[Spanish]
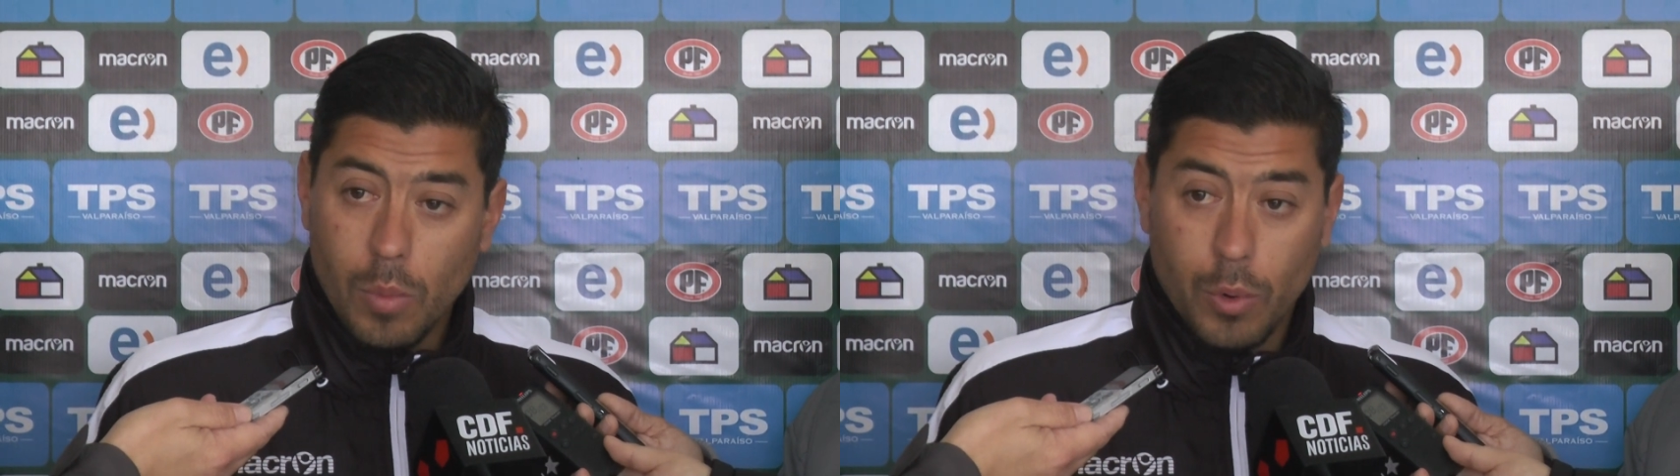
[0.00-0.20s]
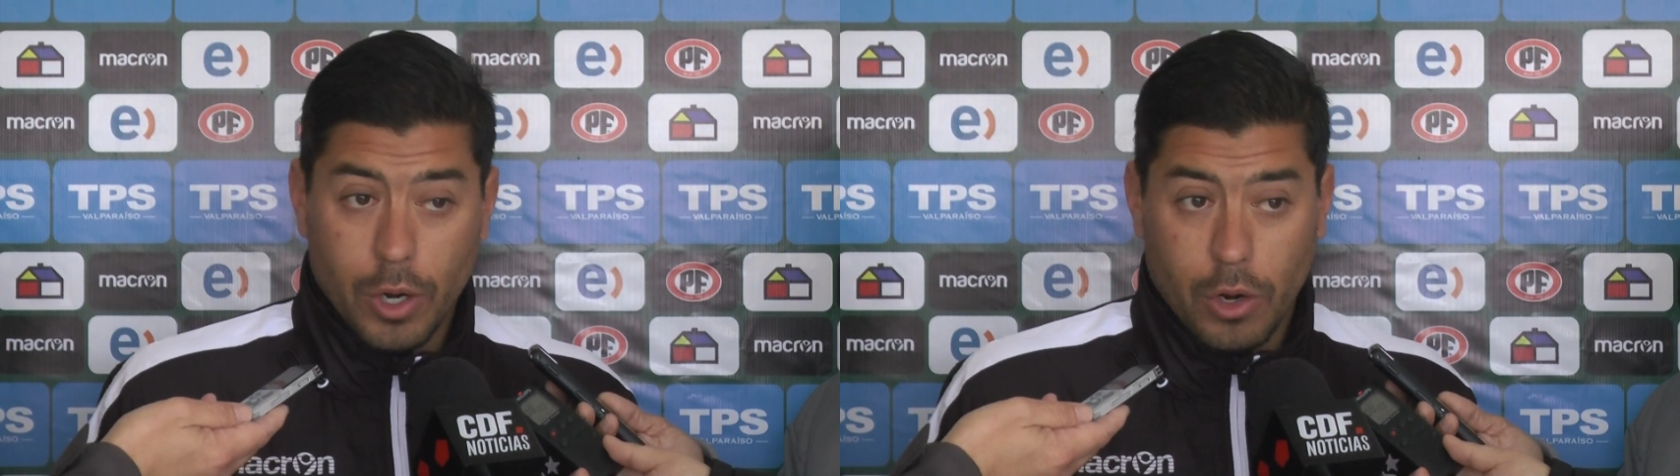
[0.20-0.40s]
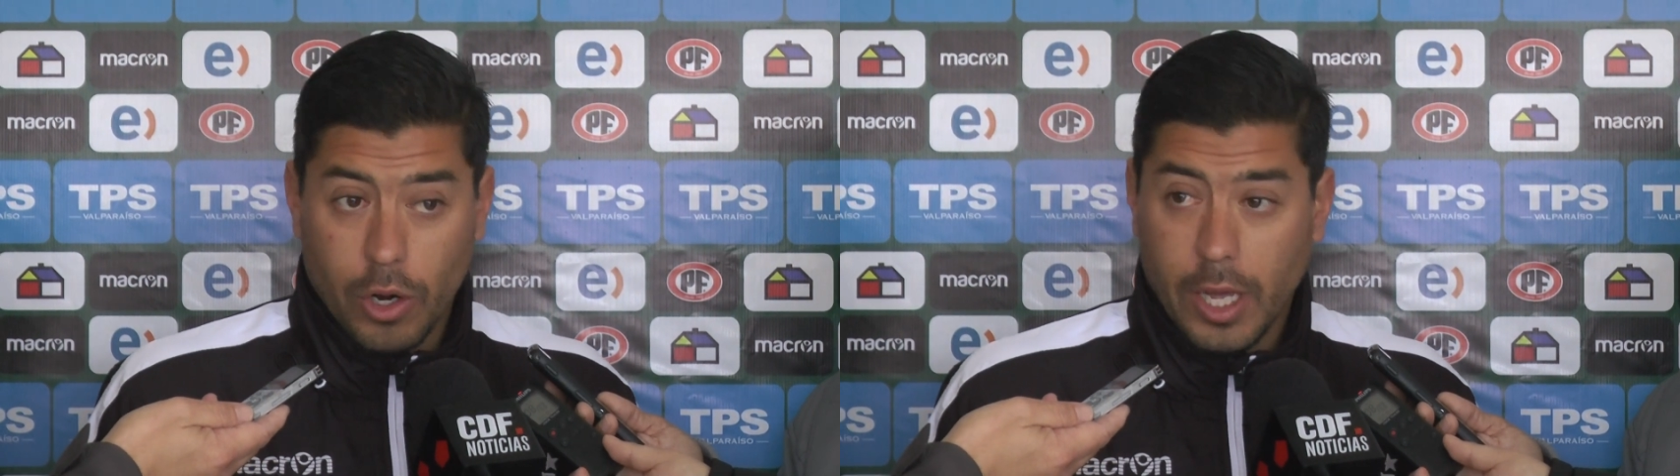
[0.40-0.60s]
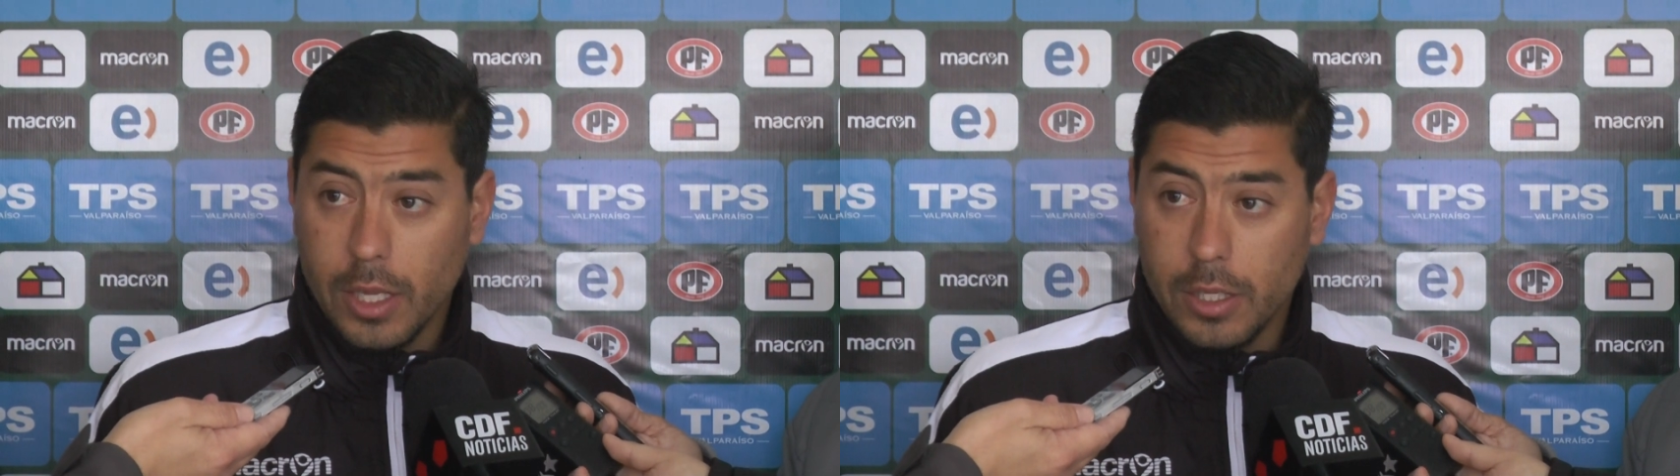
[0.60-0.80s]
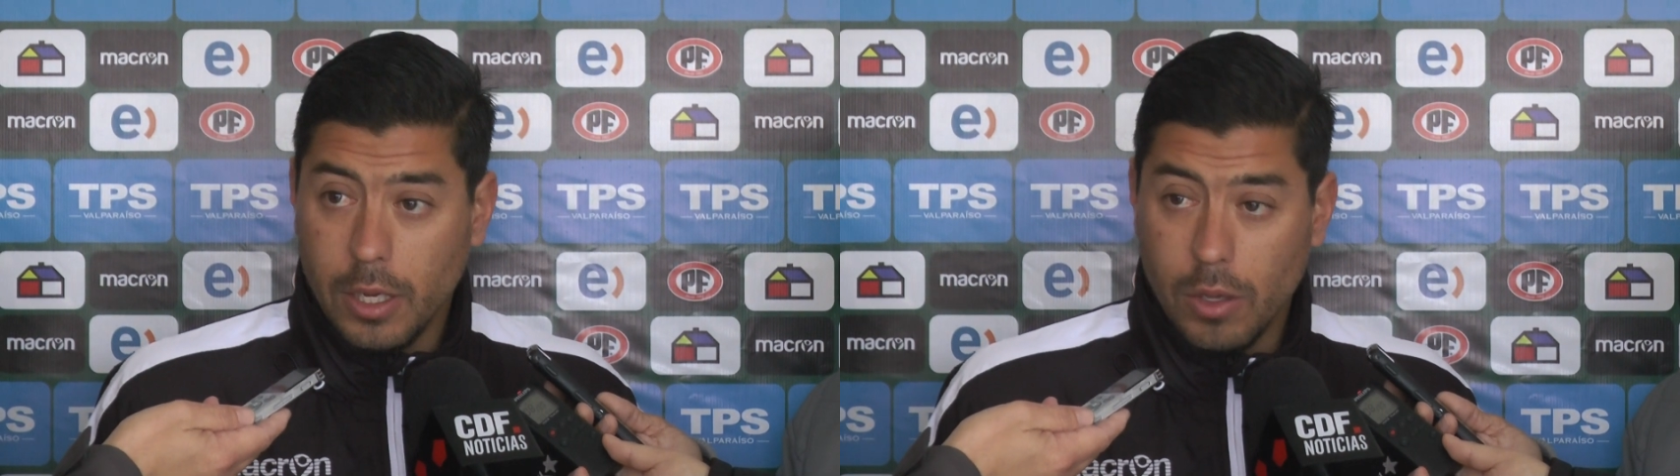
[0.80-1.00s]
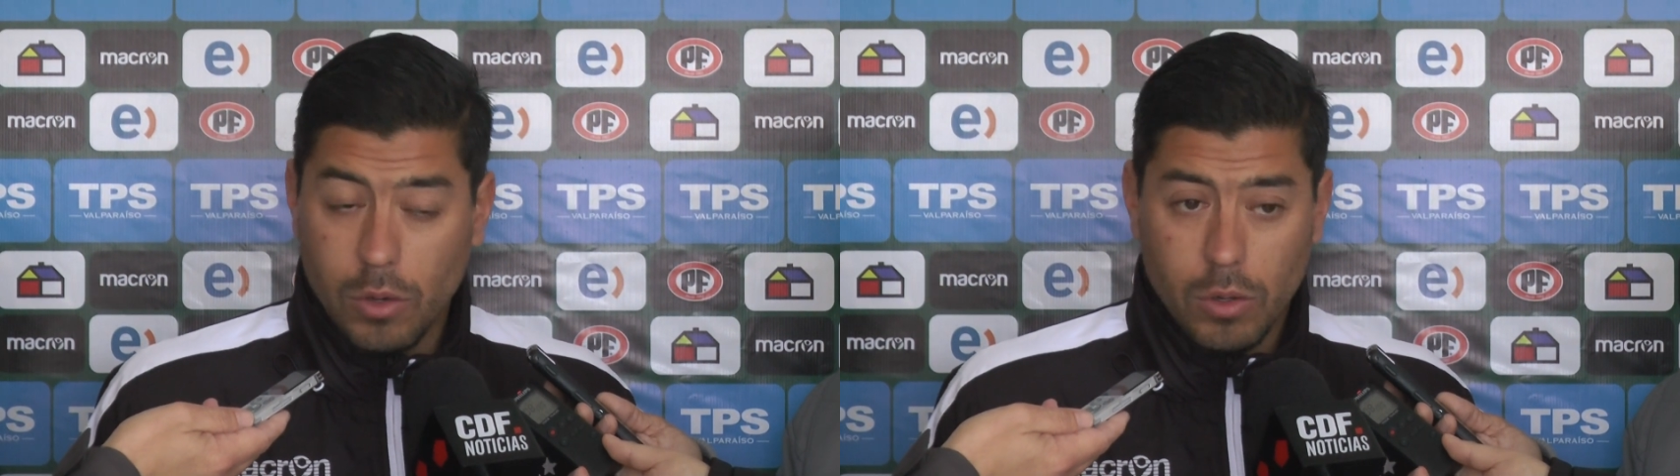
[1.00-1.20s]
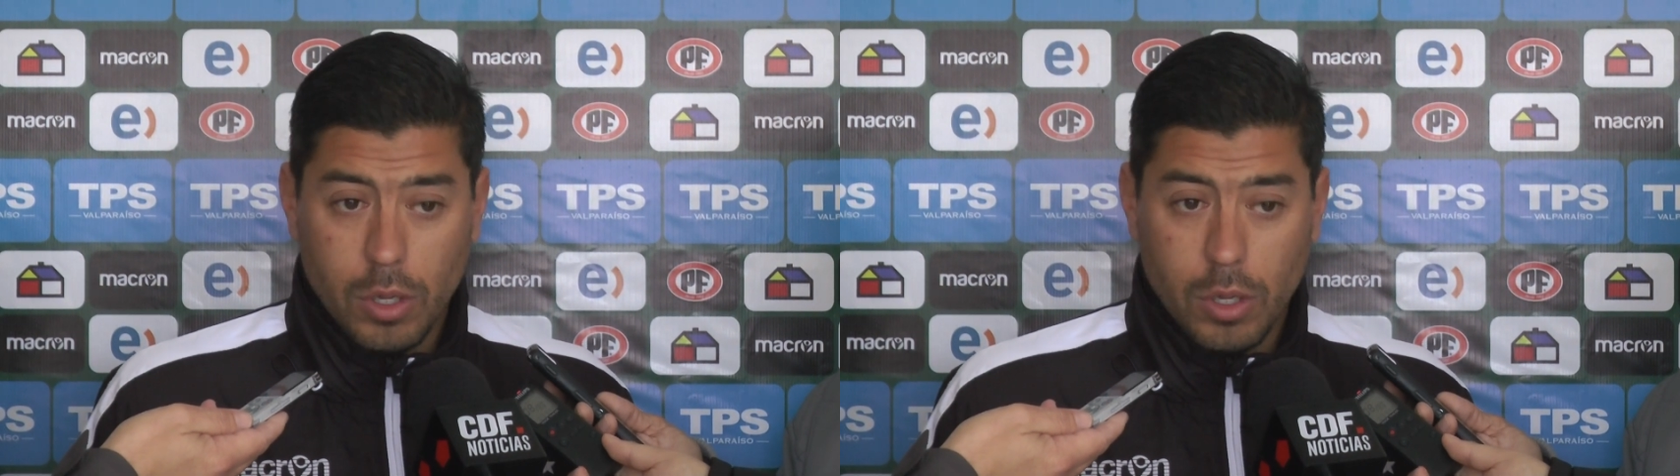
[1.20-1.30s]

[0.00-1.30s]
por errores que han tenido.